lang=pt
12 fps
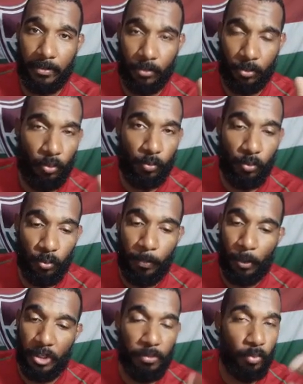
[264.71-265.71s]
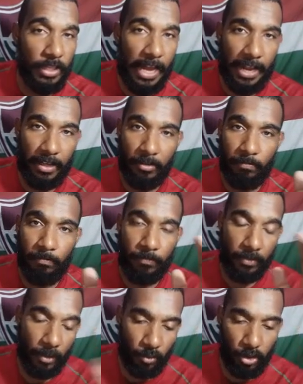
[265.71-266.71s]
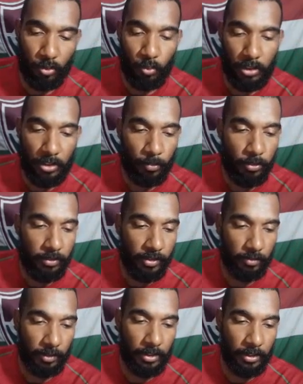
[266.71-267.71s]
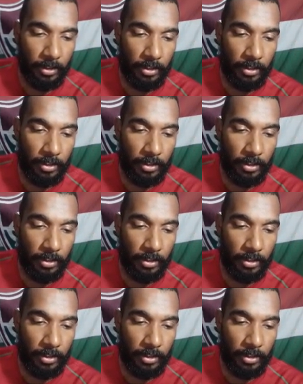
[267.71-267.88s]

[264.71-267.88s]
Todo mundo pode mudar. Não discutimos isso aqui.